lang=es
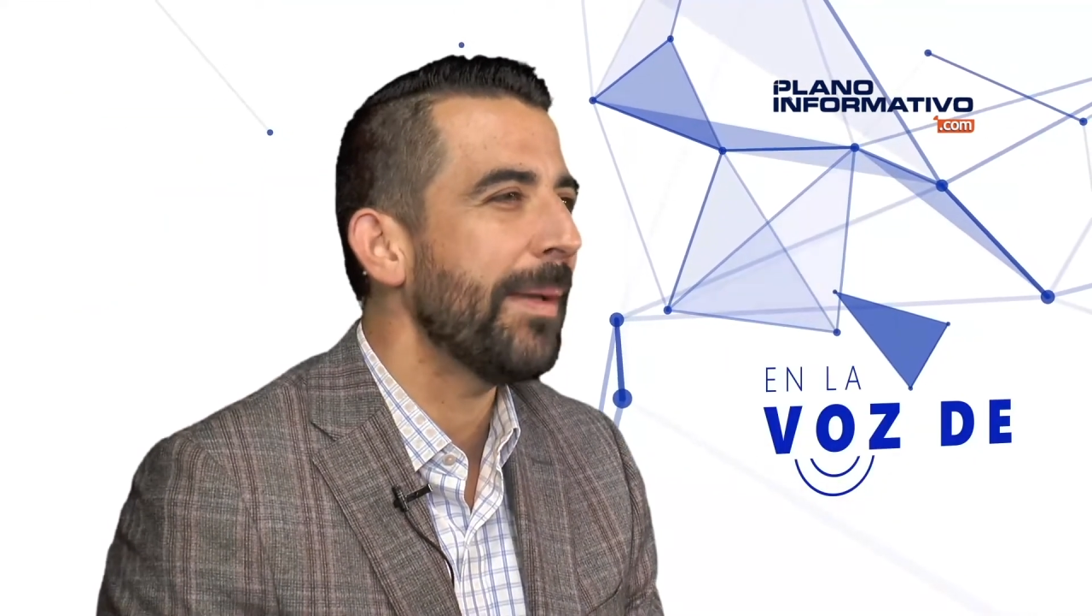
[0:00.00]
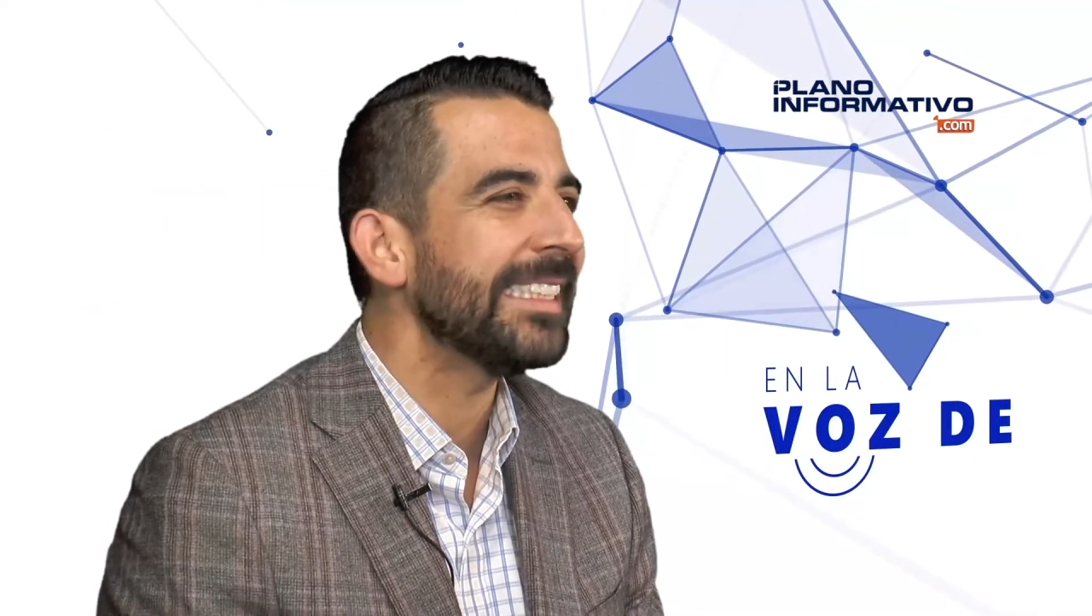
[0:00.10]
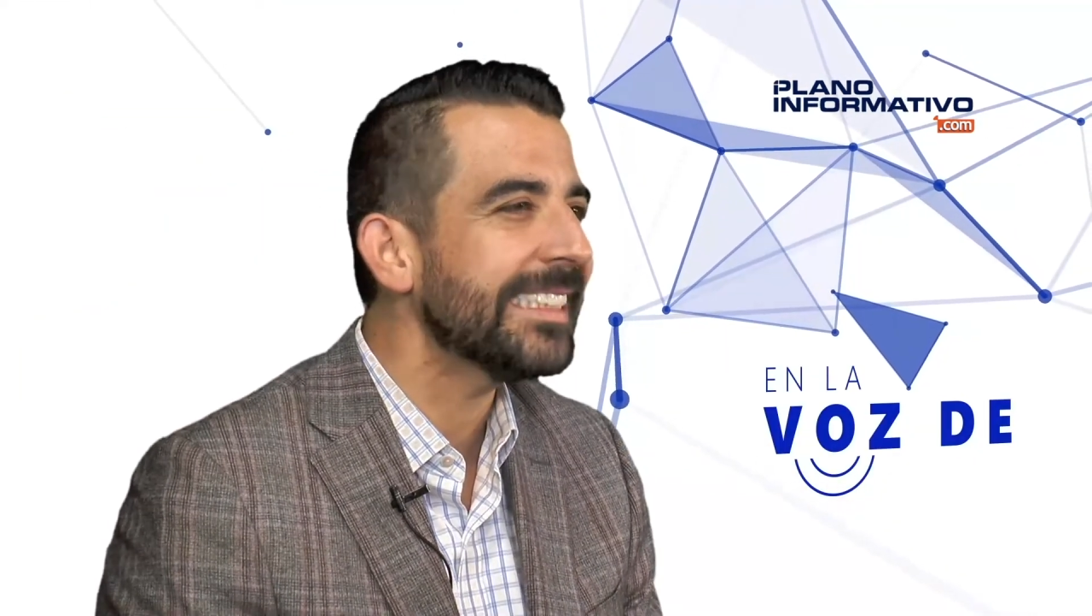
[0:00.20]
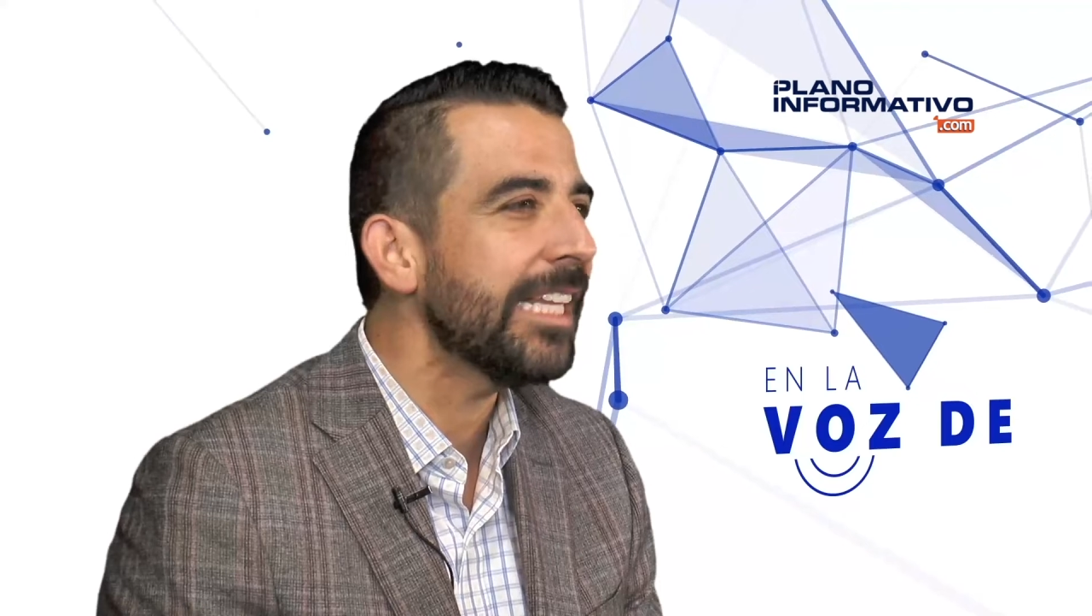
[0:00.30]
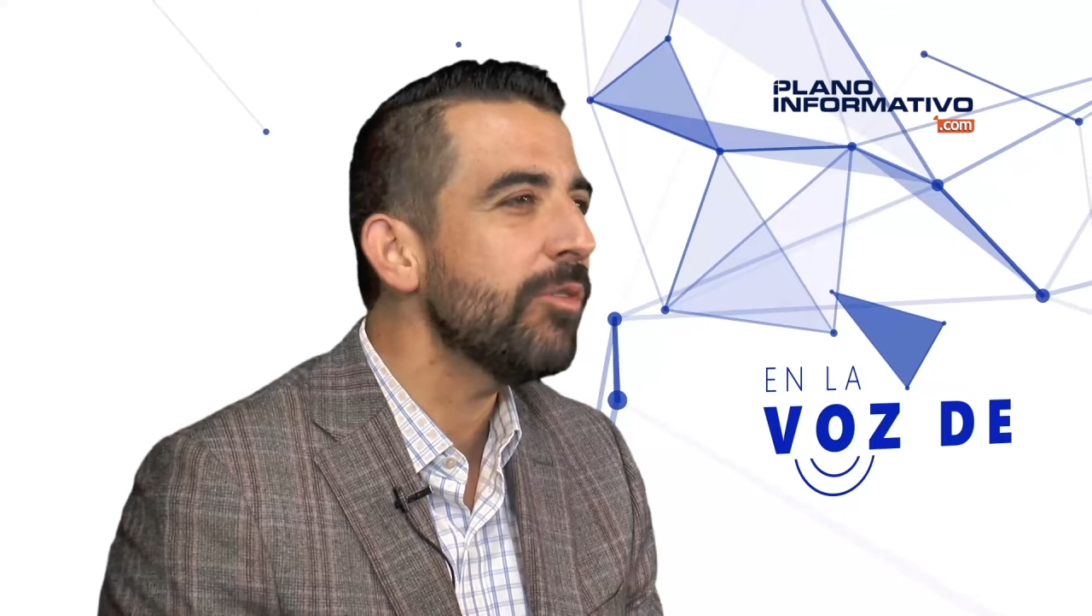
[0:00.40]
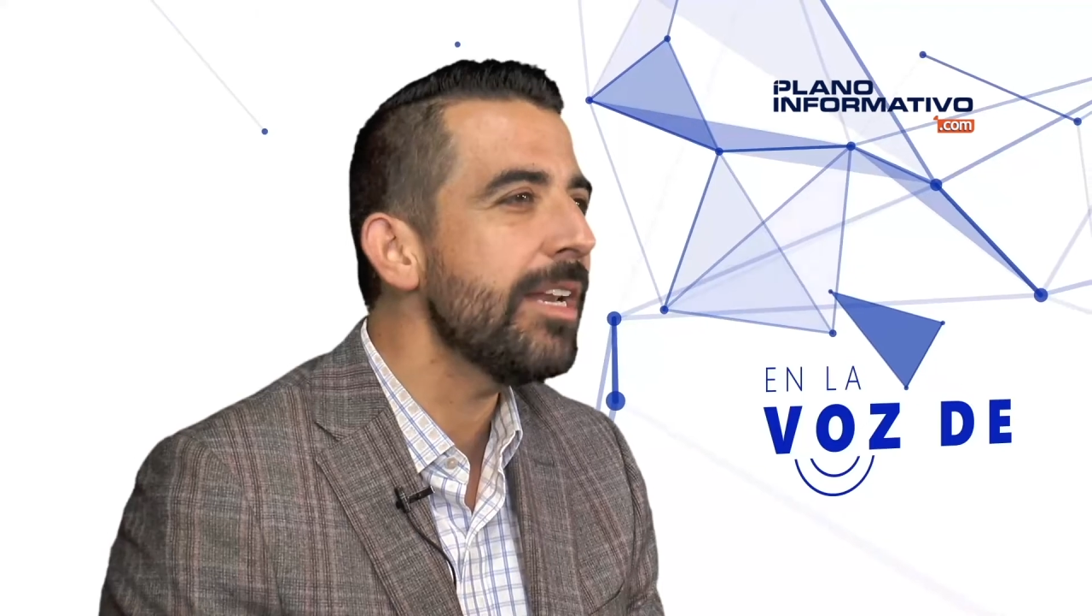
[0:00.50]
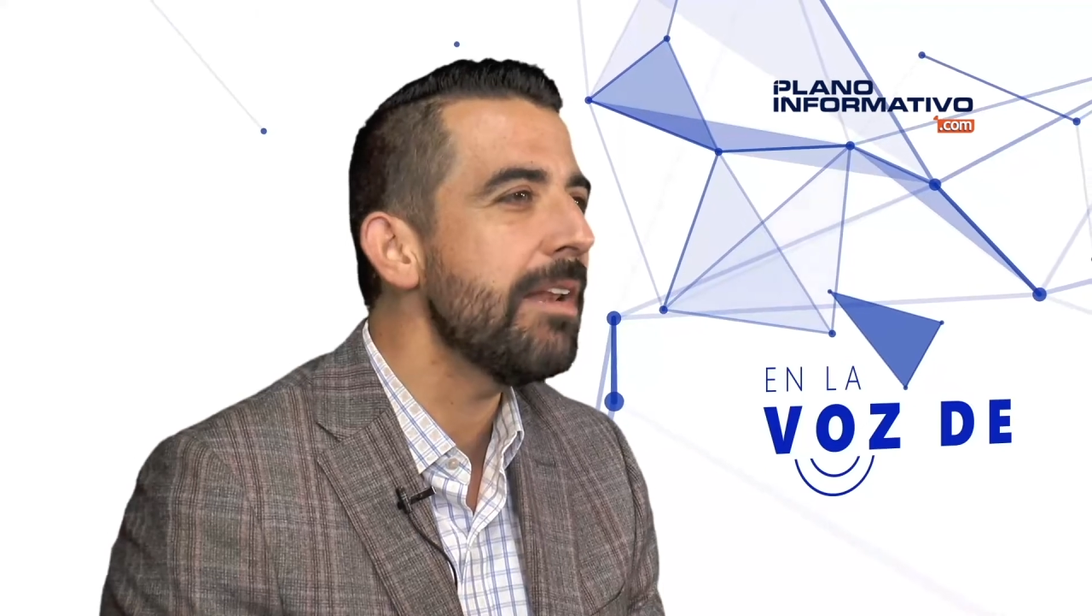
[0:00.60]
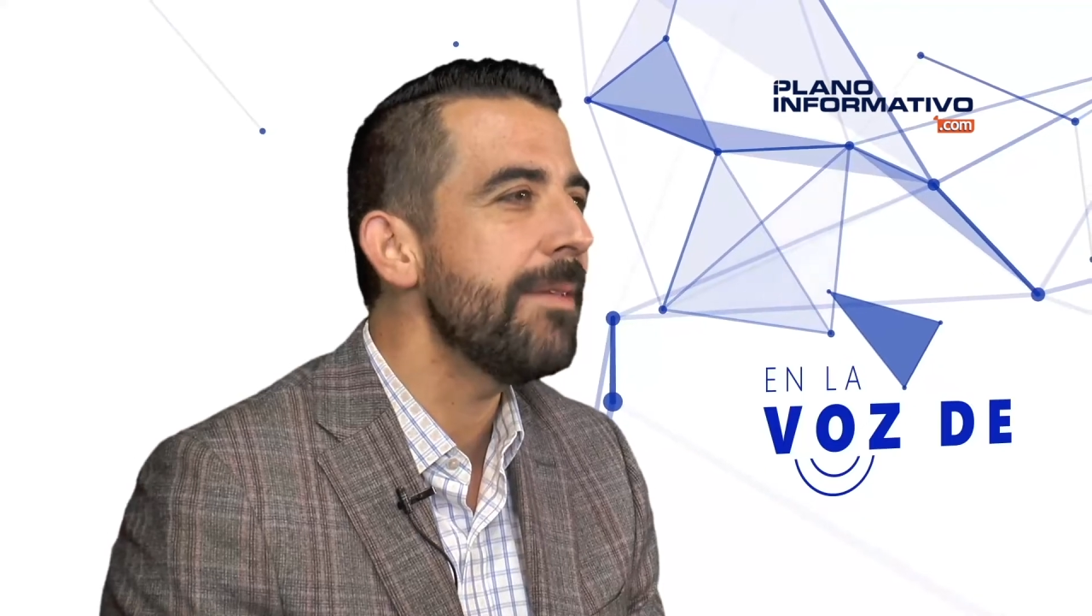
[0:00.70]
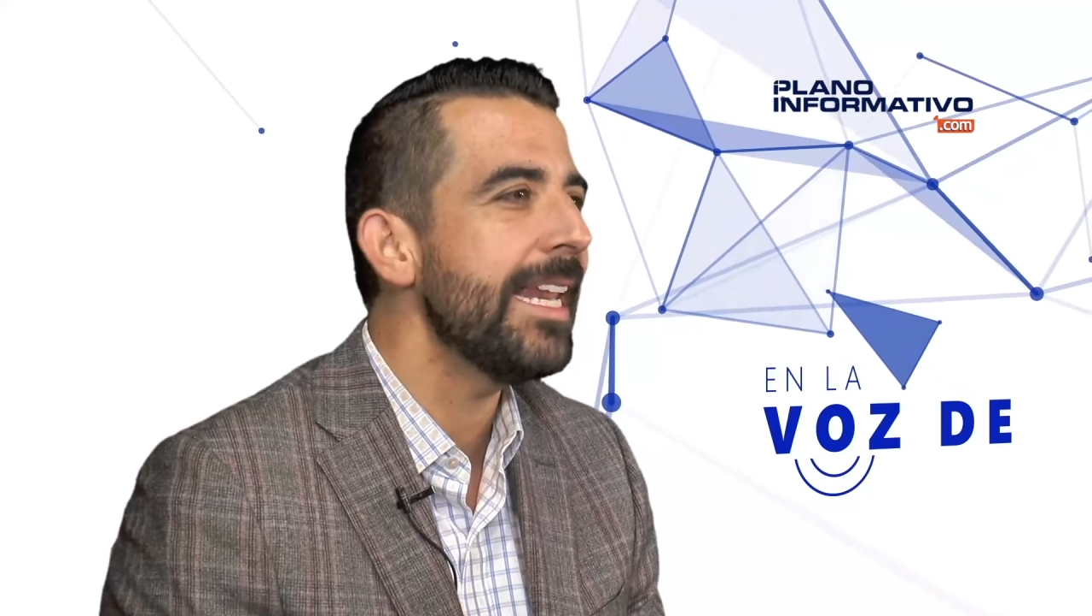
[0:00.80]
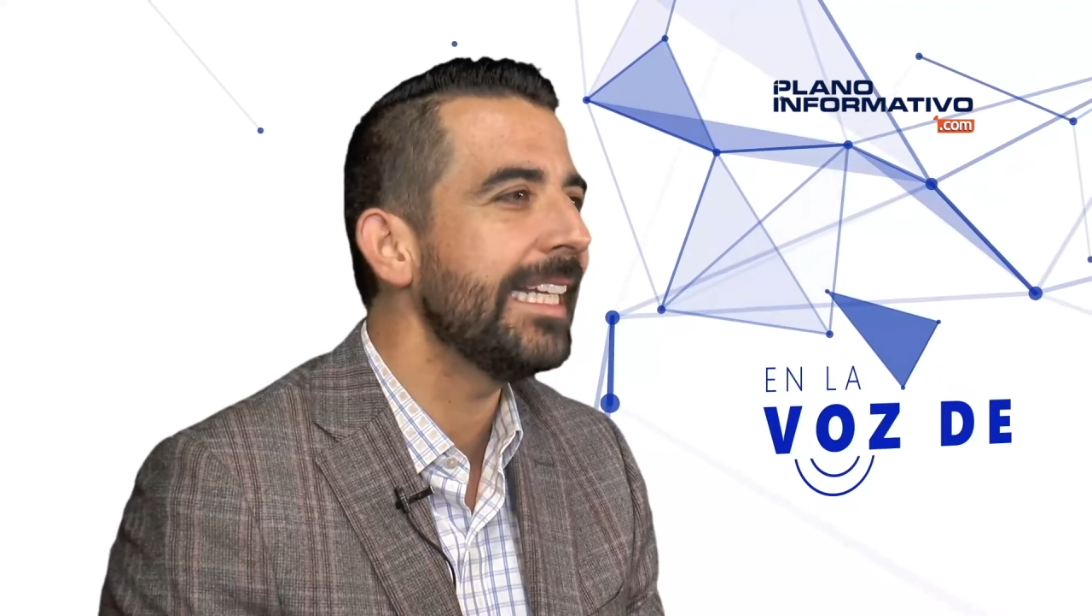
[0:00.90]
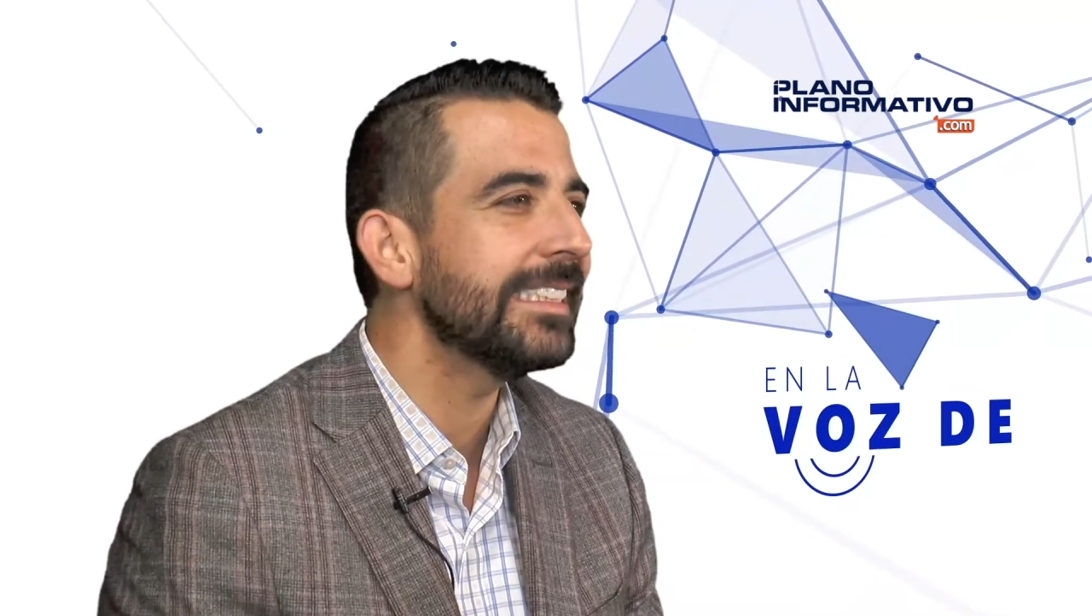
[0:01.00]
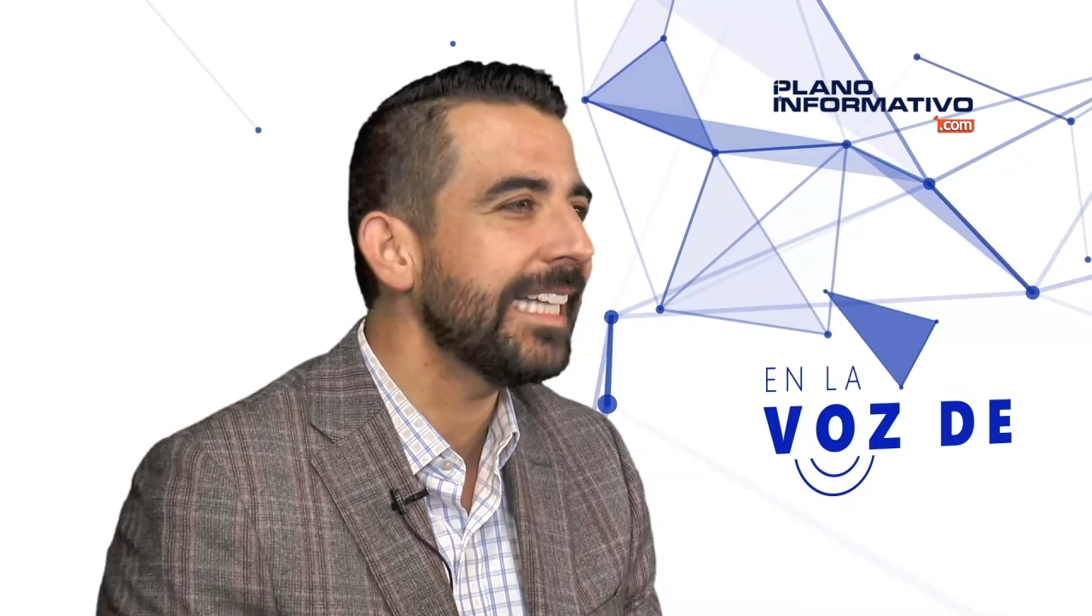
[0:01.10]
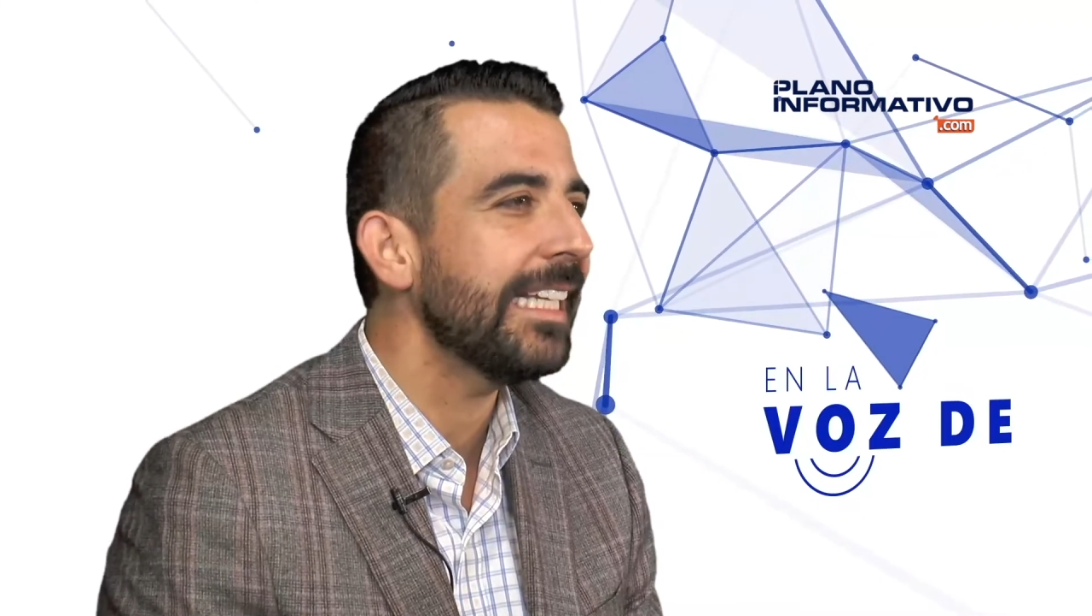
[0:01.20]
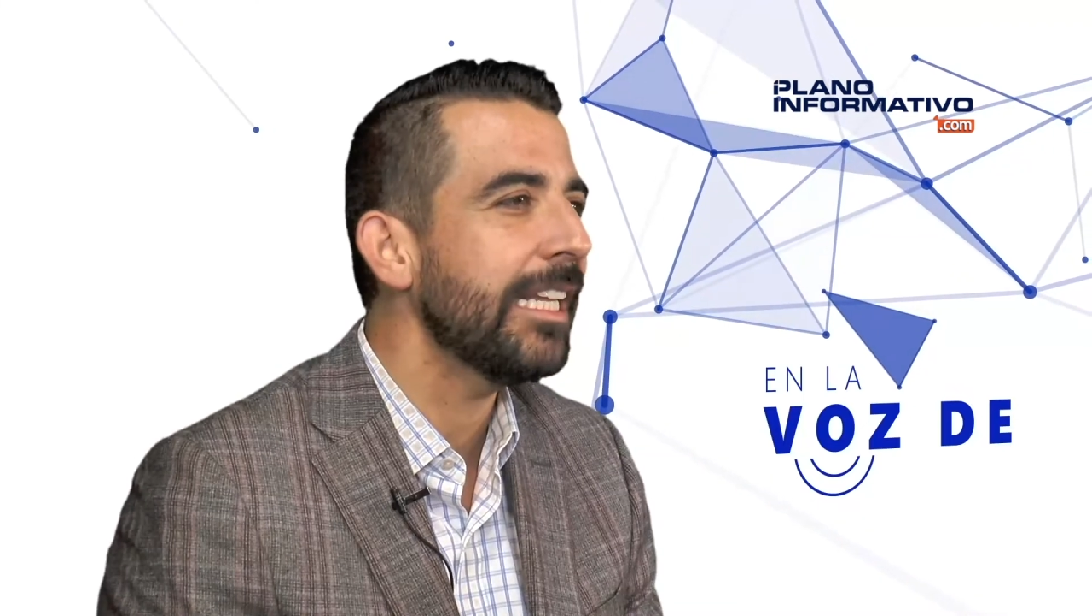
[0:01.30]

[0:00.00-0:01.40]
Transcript: pensando en el bienestar